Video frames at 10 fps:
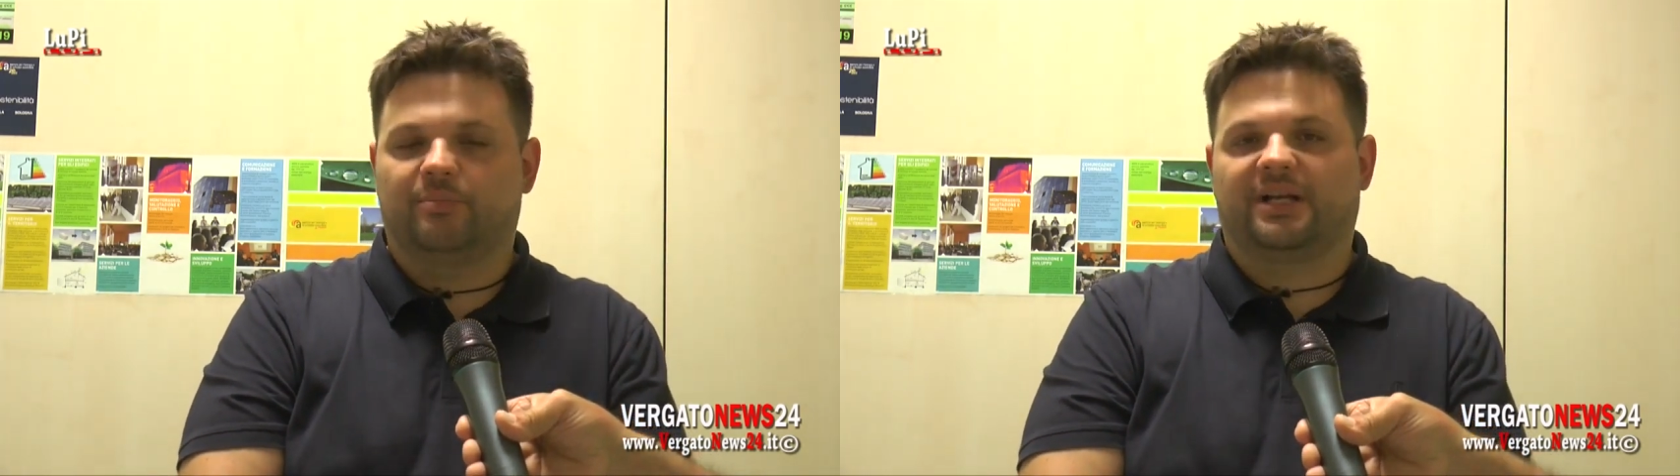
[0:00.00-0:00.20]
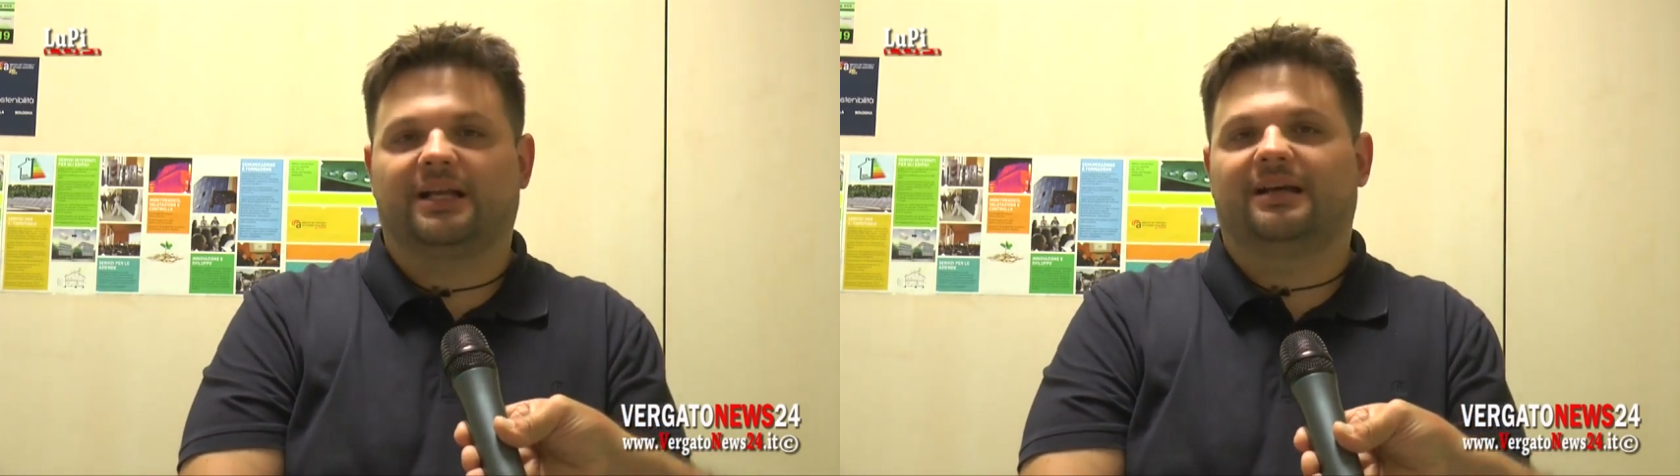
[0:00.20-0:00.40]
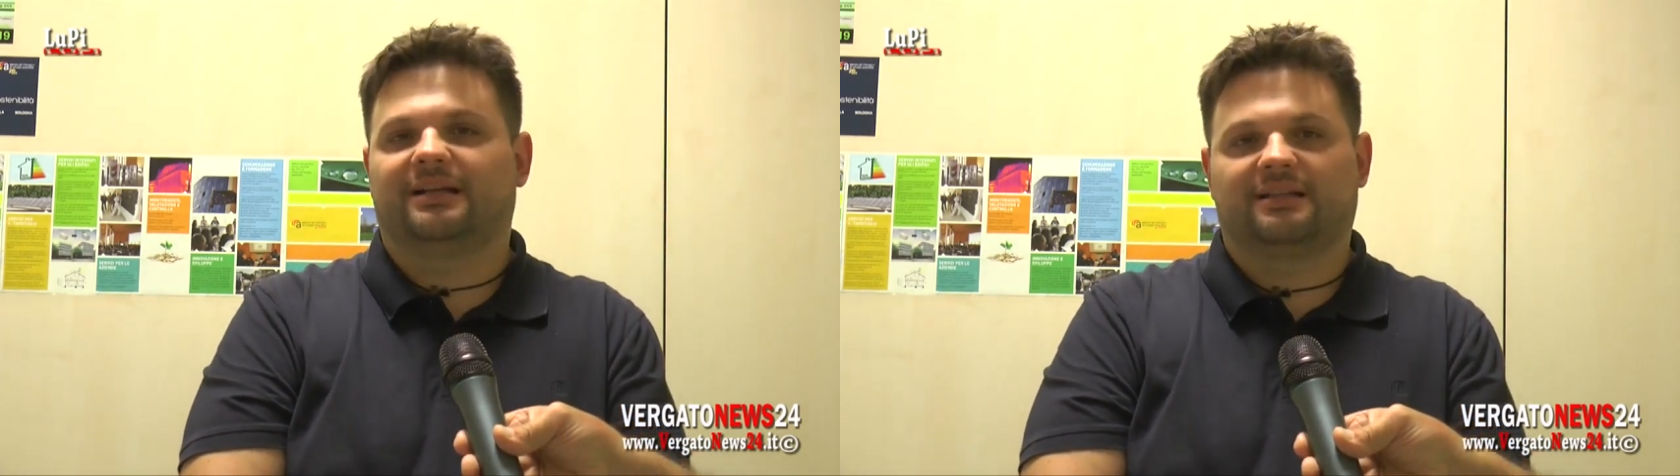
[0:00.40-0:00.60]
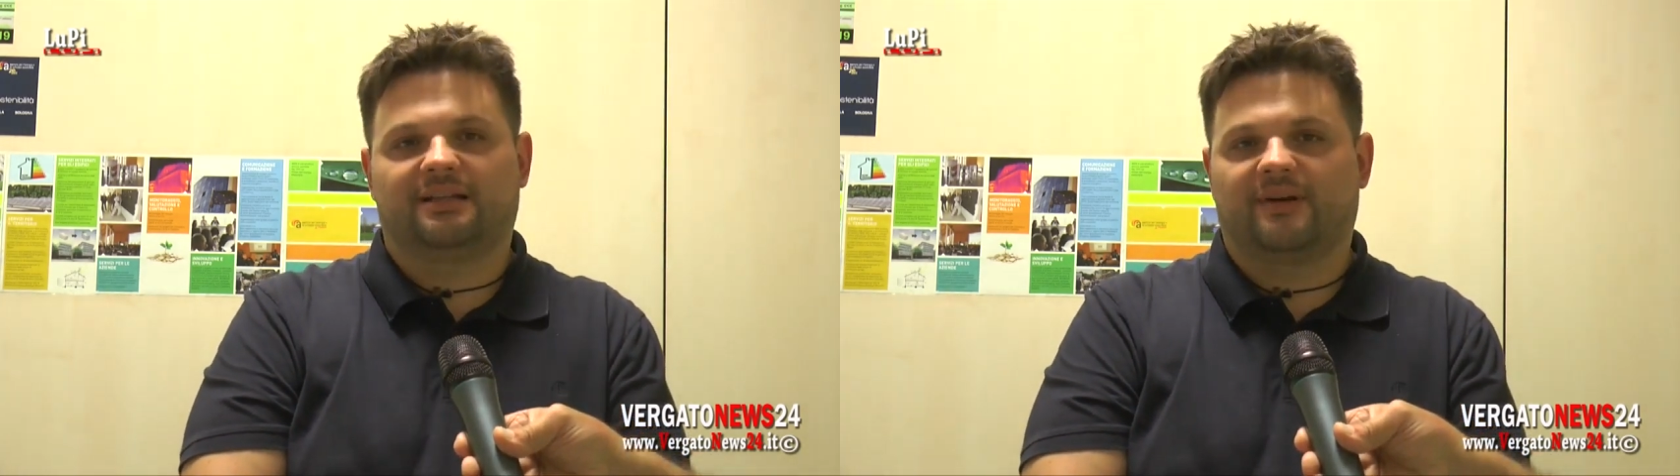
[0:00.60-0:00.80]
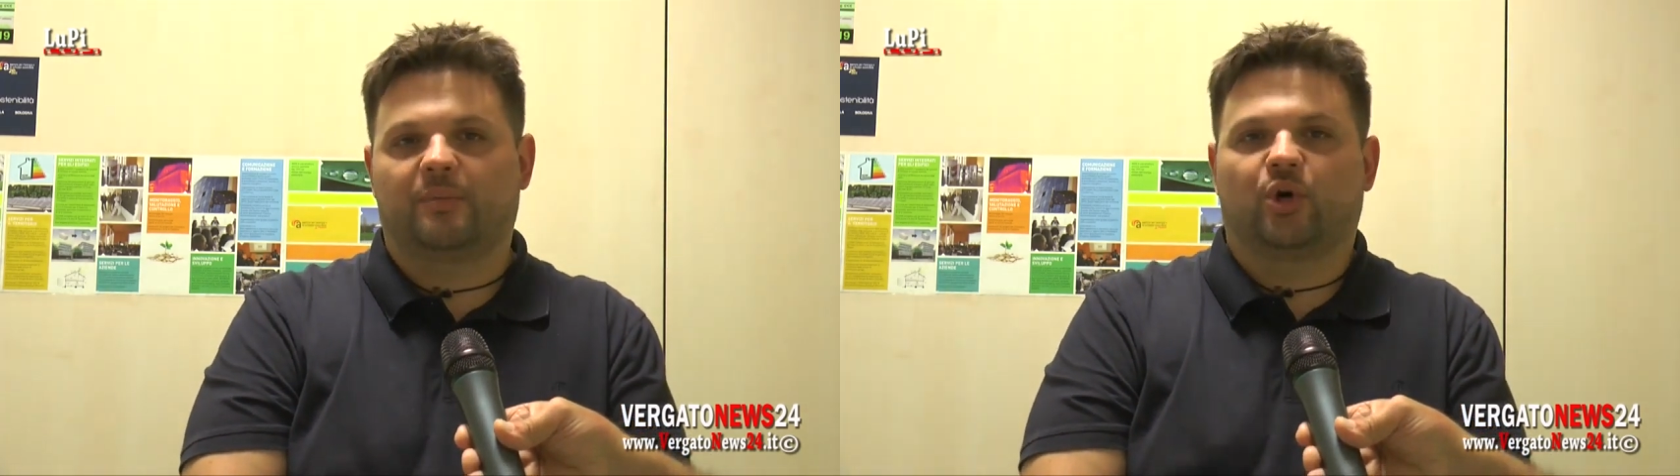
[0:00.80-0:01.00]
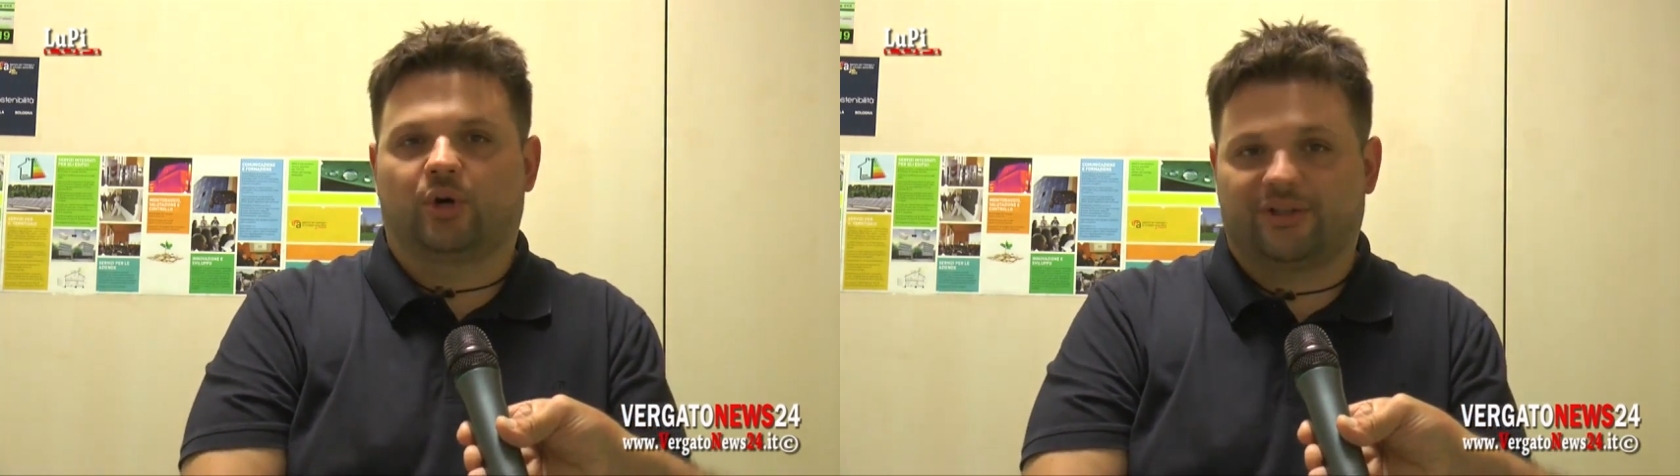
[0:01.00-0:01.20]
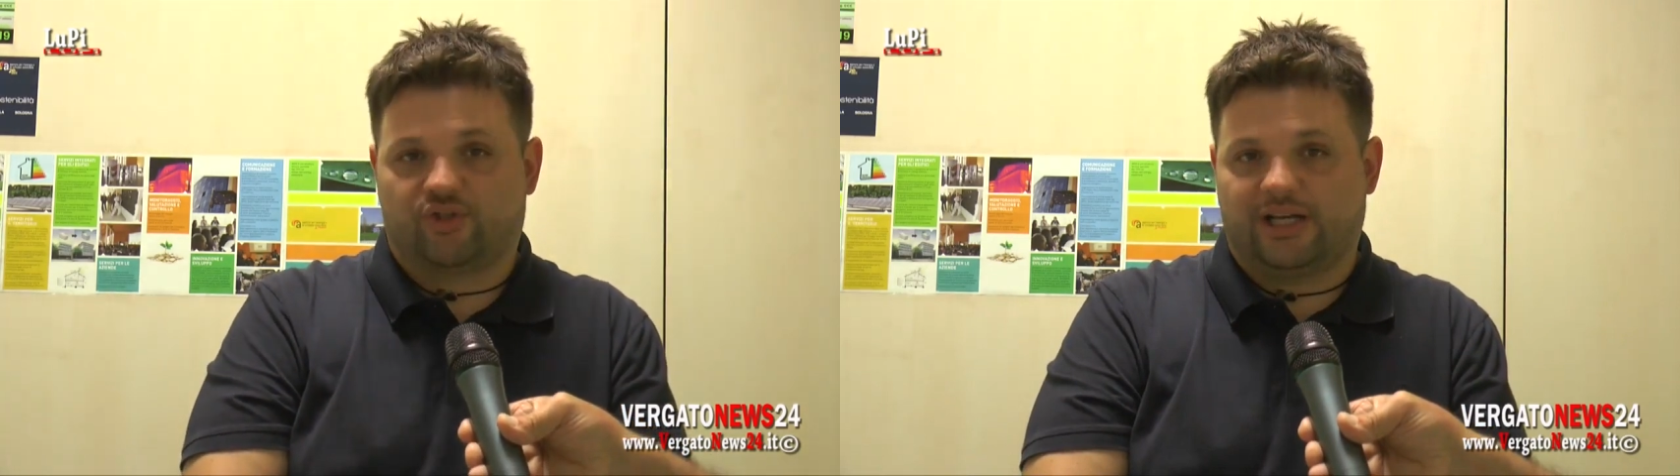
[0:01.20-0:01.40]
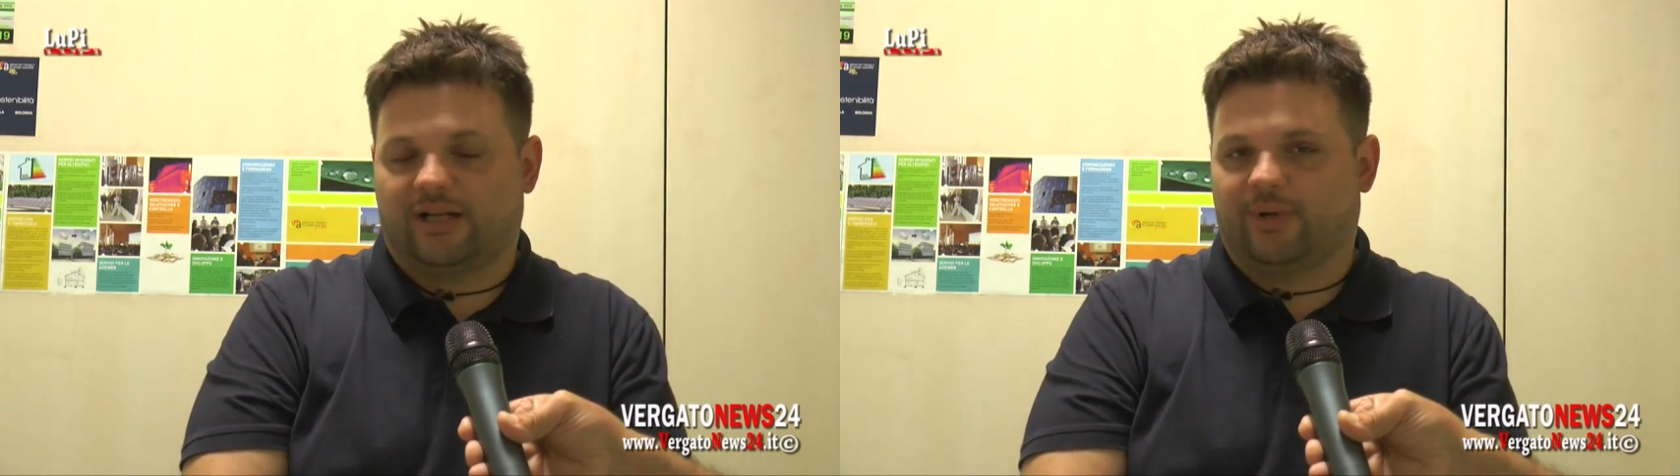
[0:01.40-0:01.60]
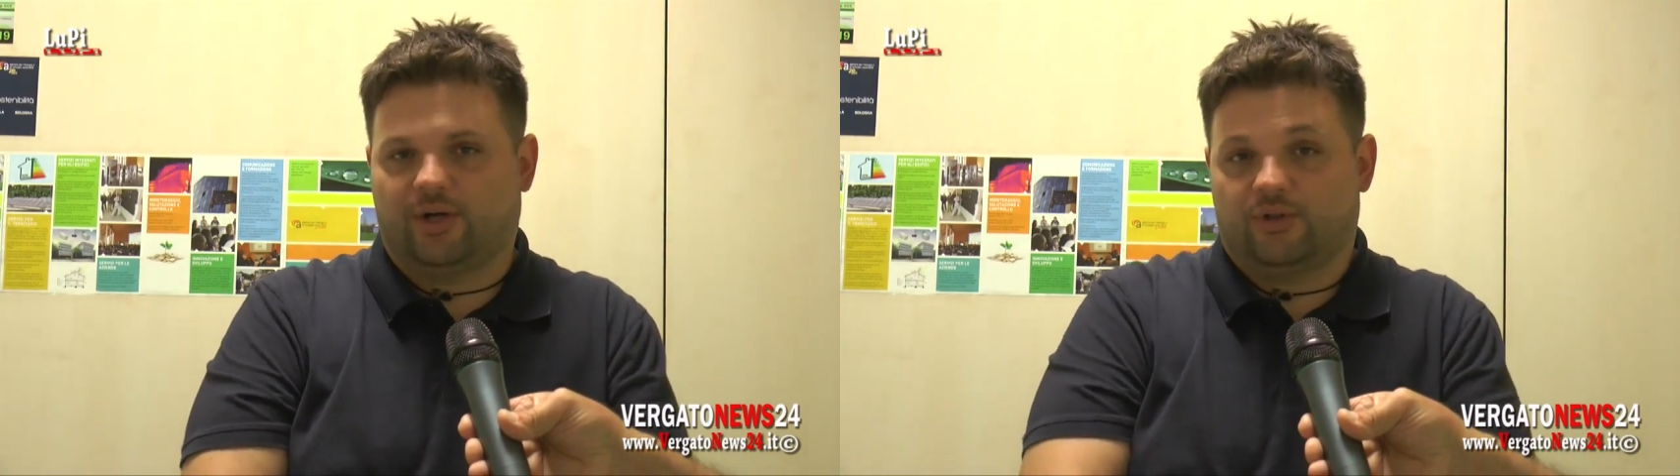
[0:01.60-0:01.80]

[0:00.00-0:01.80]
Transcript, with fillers: perché la ritenevamo ancora acerba,